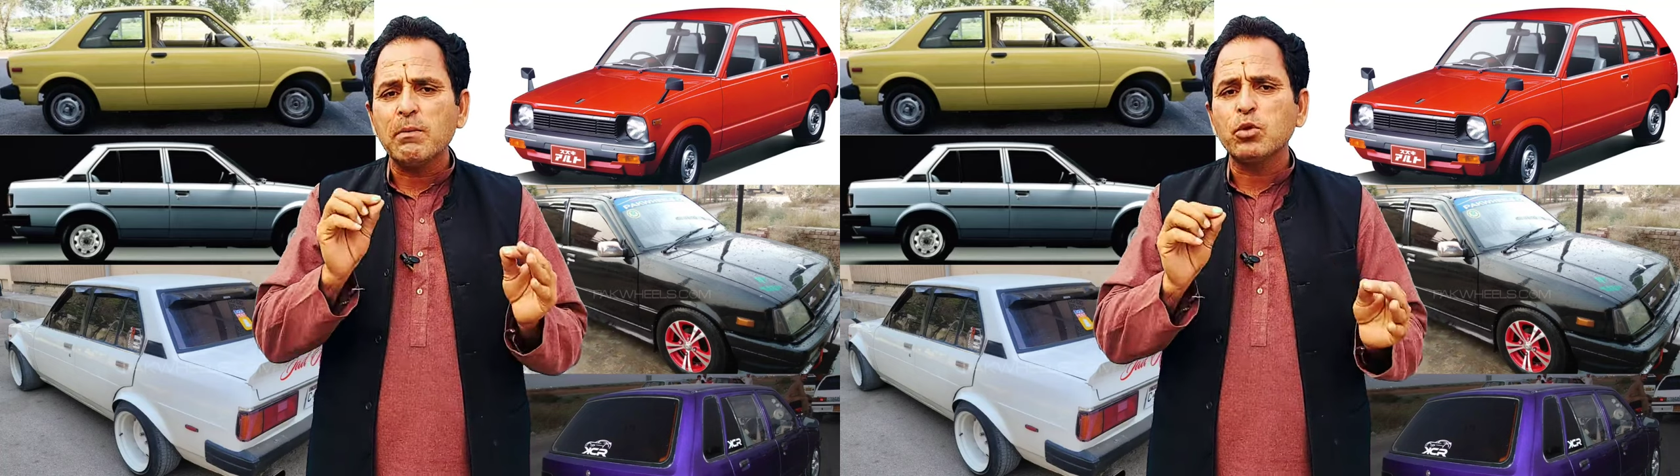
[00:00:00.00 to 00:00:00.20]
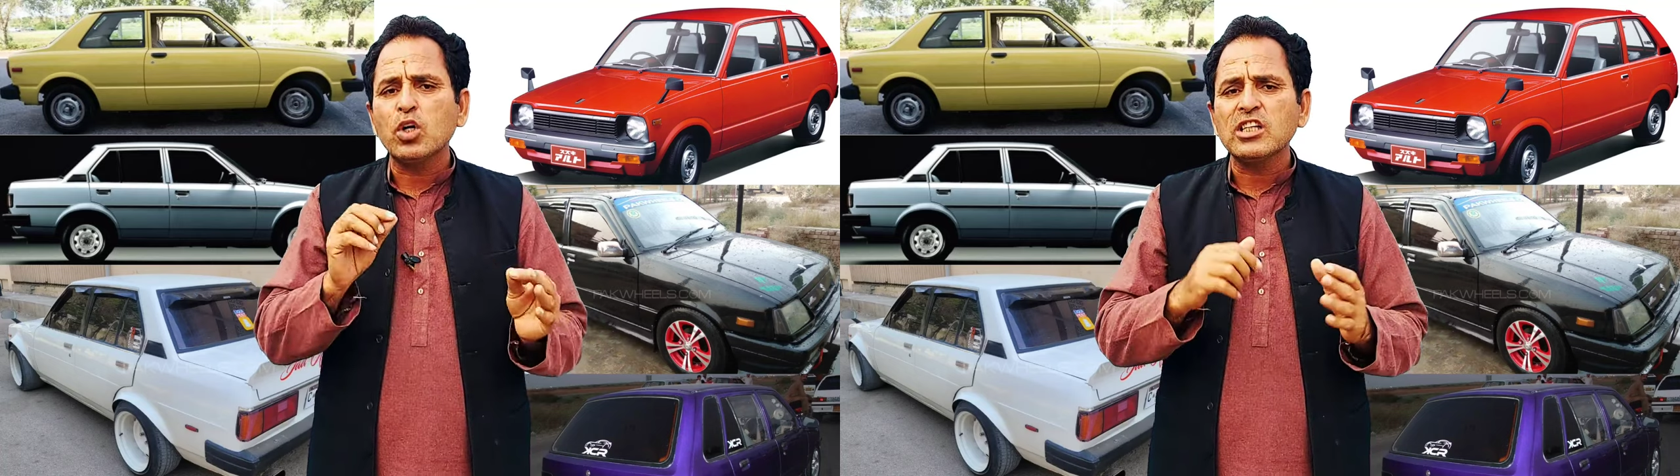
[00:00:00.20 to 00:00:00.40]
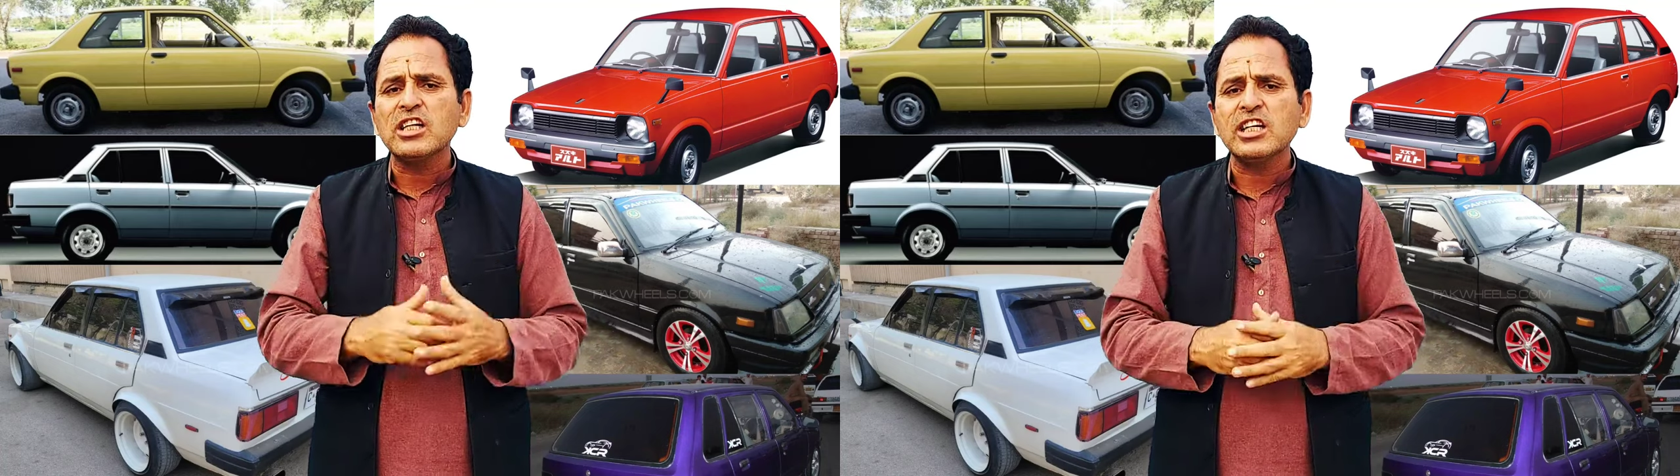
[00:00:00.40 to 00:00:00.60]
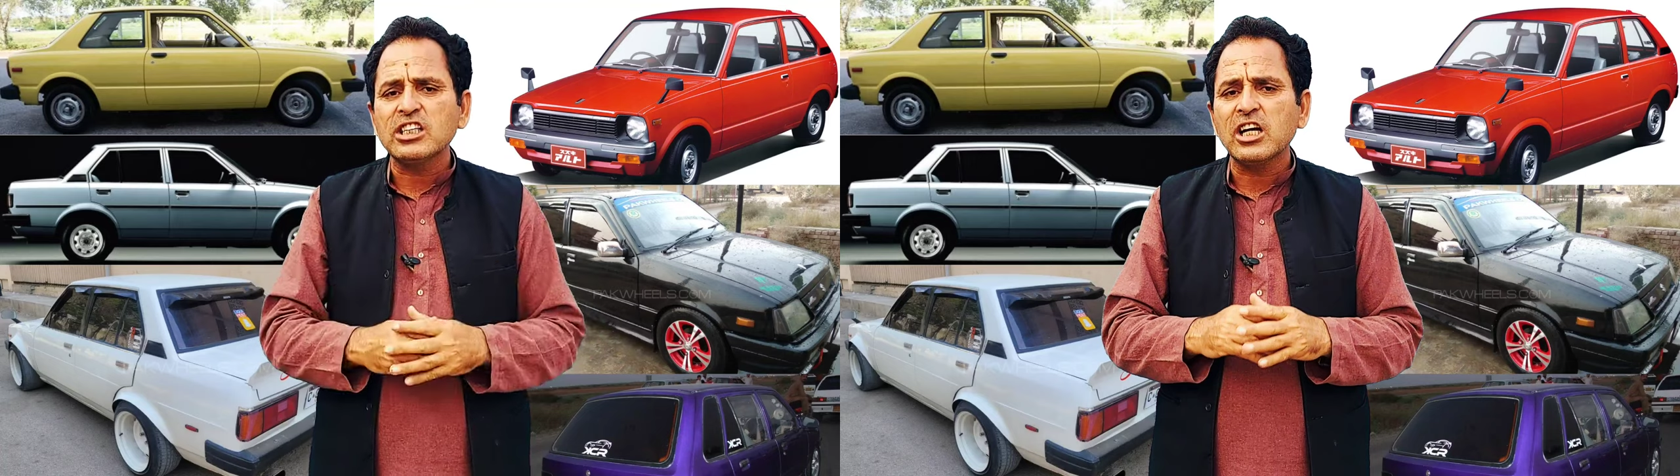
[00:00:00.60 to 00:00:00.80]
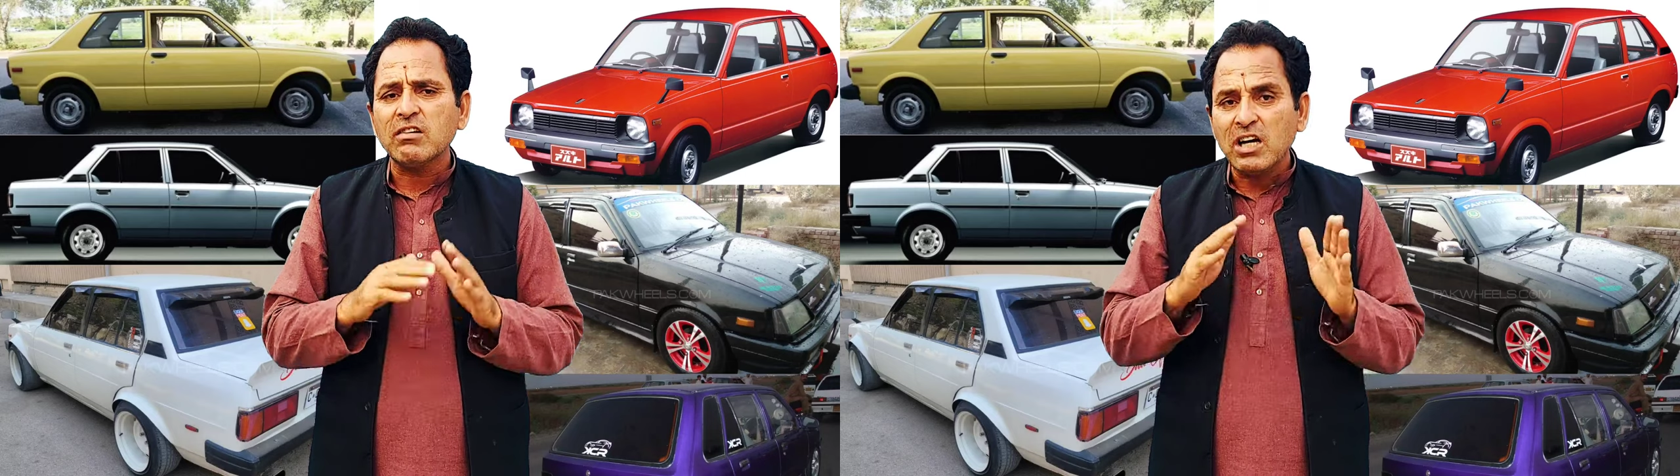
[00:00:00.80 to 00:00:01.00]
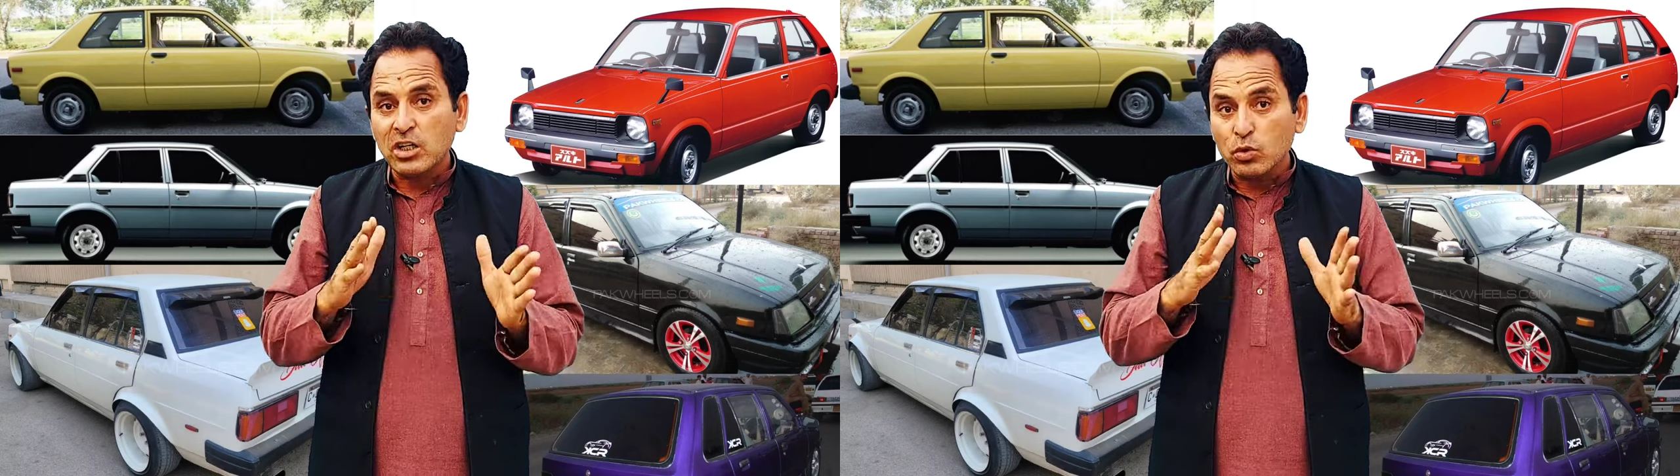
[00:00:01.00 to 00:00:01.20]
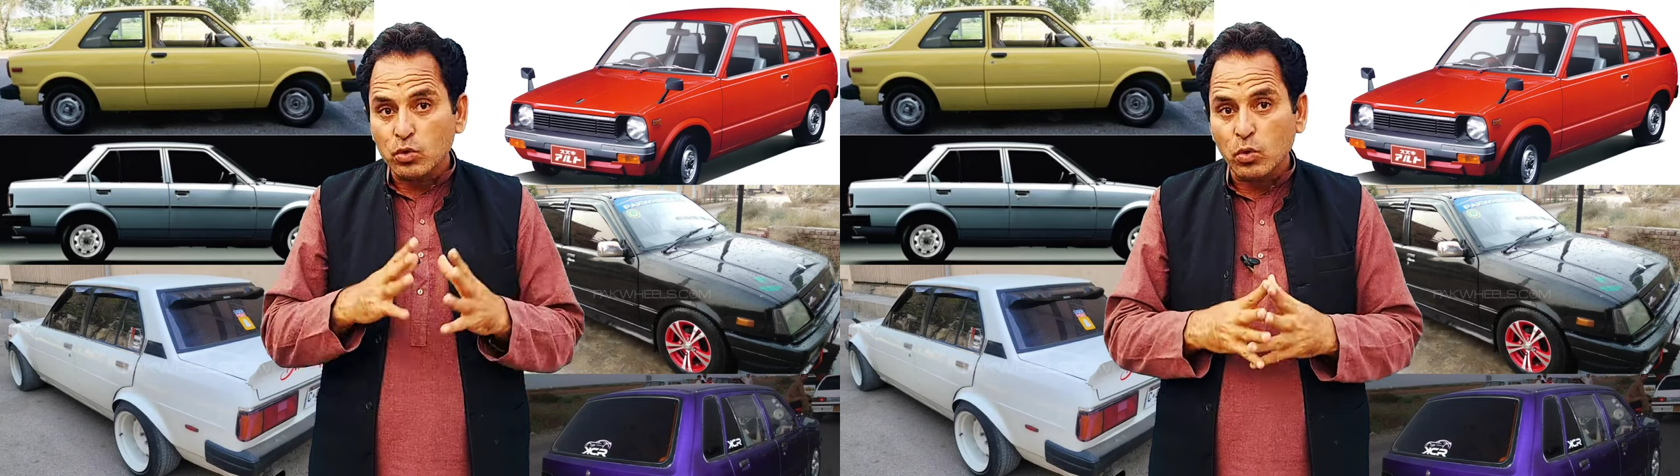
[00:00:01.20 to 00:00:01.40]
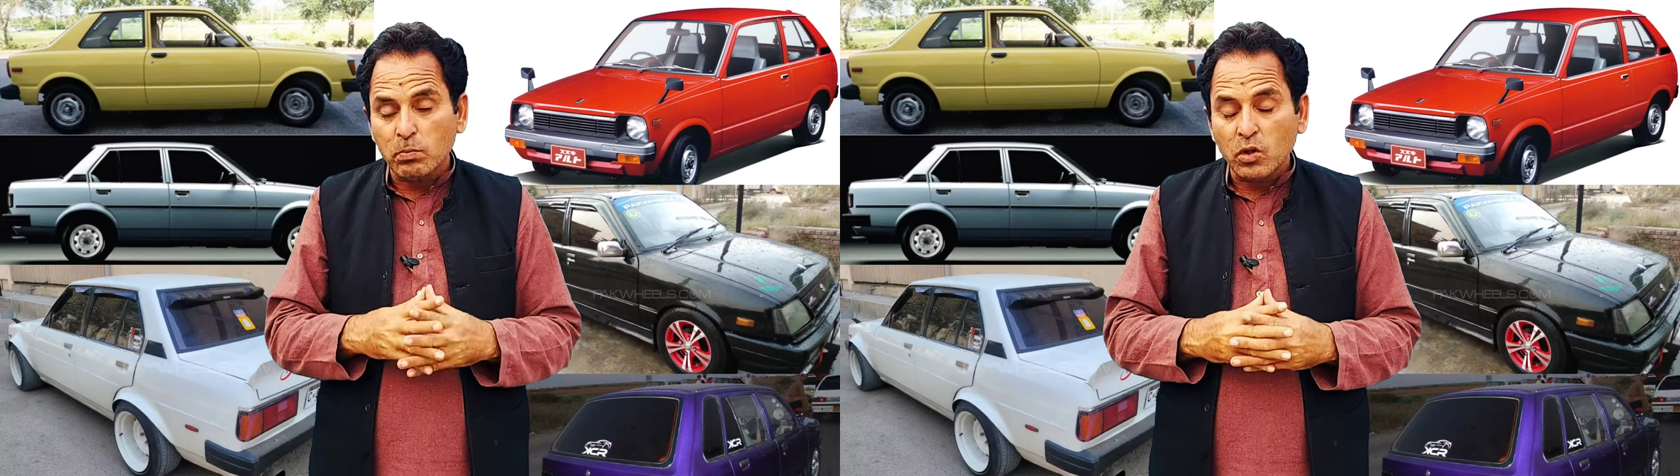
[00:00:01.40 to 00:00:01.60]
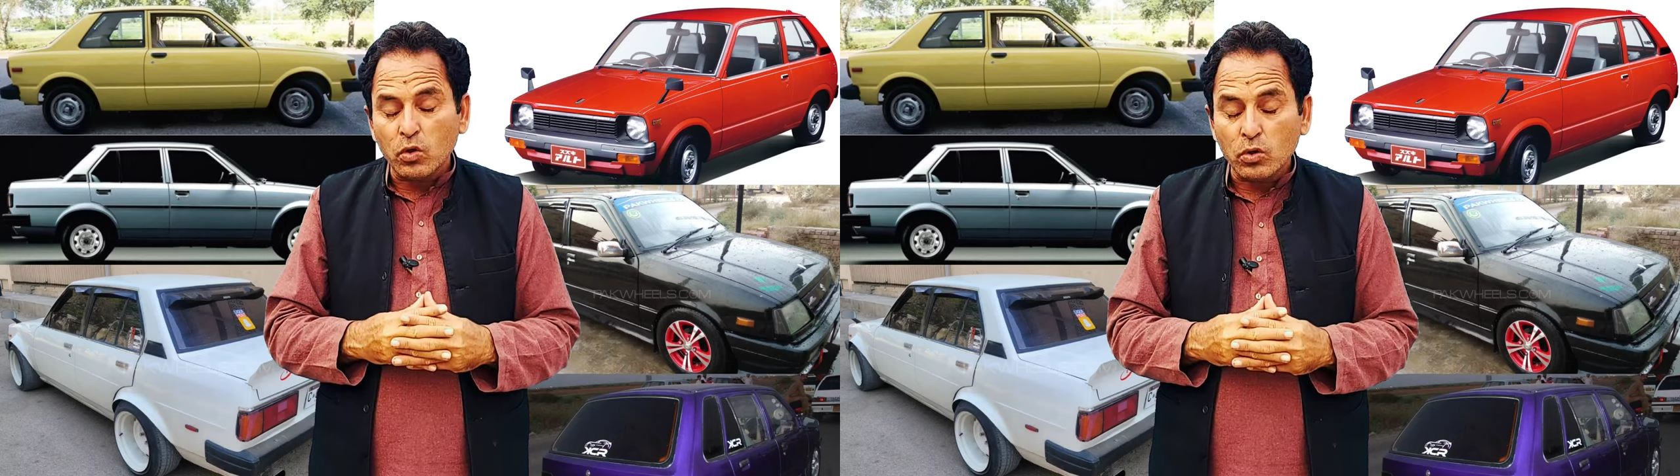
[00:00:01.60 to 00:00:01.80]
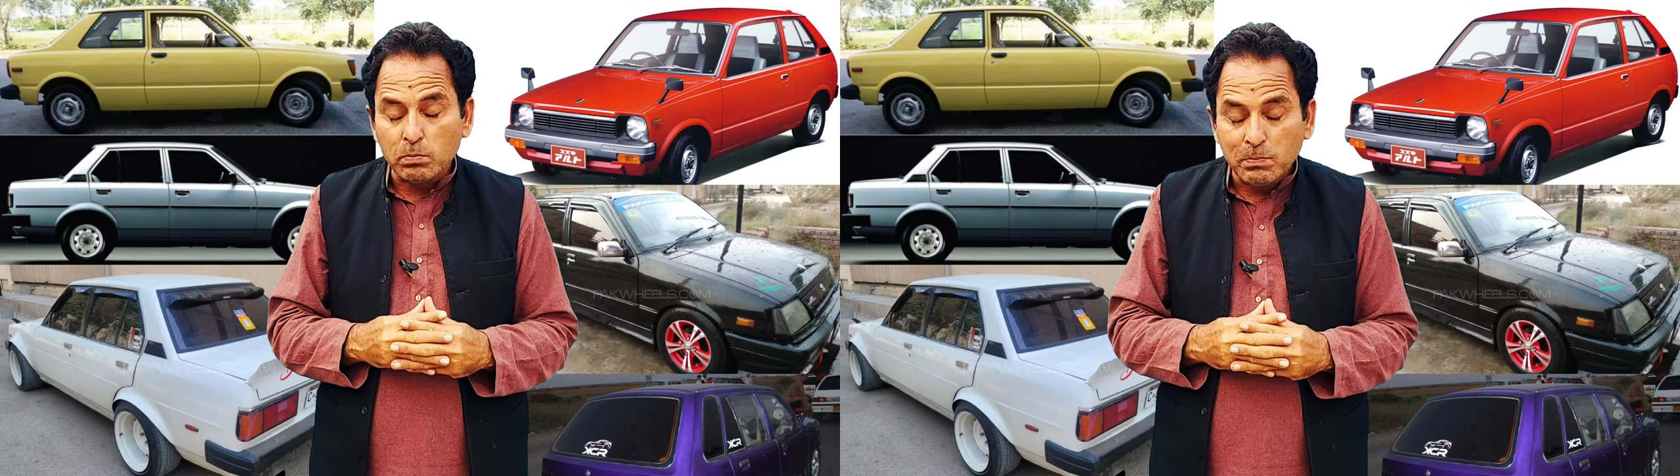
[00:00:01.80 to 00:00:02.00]
के आप थोड़ा सा खर्चा करवा के उसको
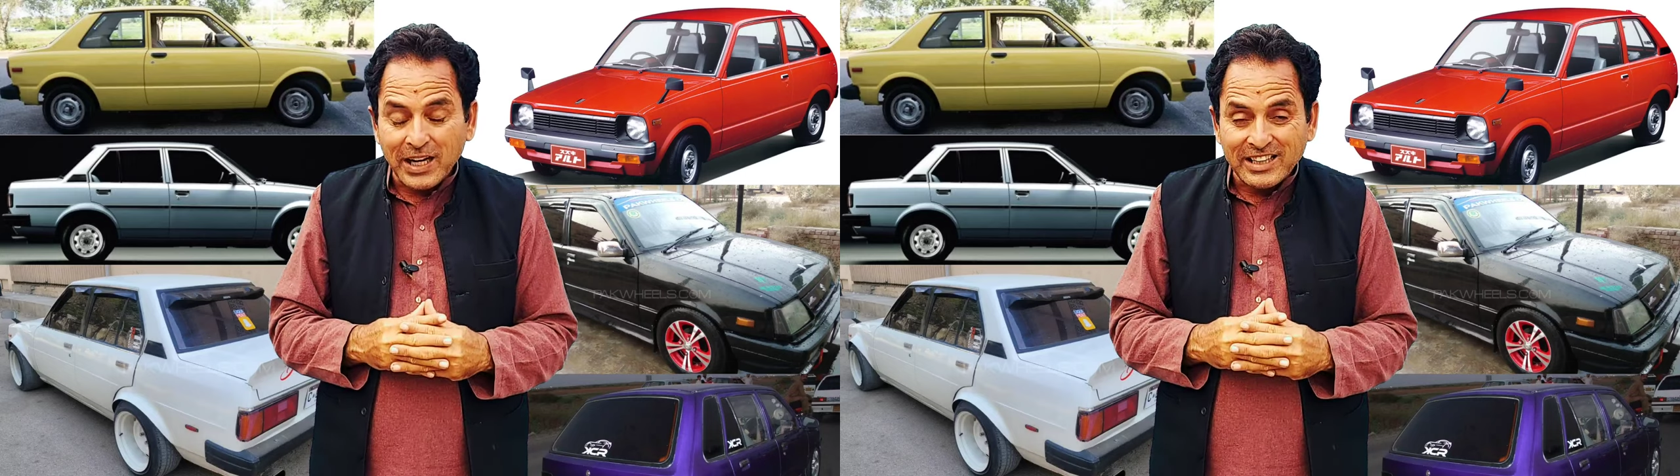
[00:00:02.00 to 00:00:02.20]
बहुत